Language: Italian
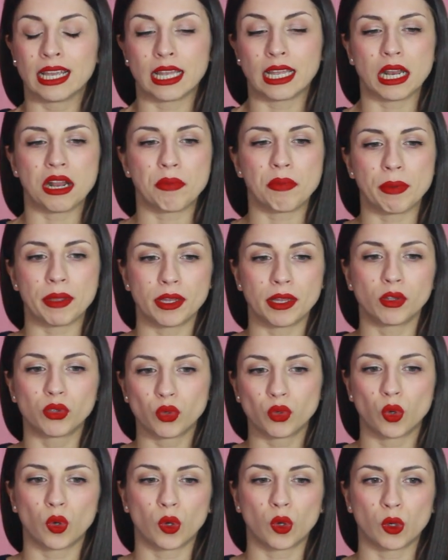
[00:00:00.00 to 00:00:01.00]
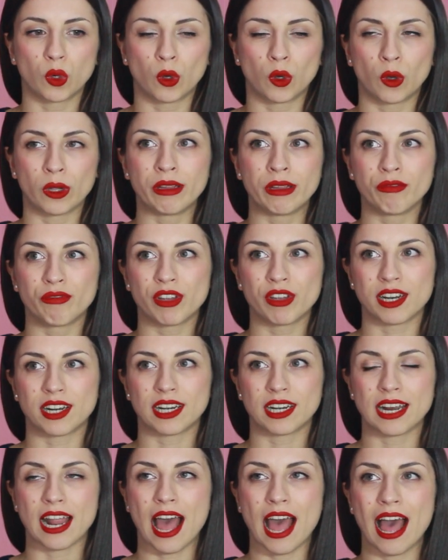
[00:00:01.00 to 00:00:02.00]
che nel periodo eh,
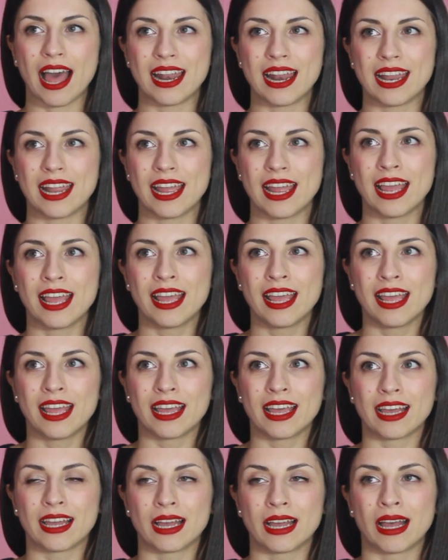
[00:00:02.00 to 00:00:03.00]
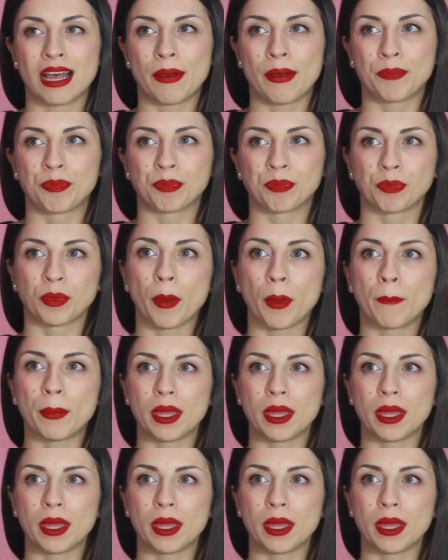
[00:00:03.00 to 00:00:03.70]
invernale ehm,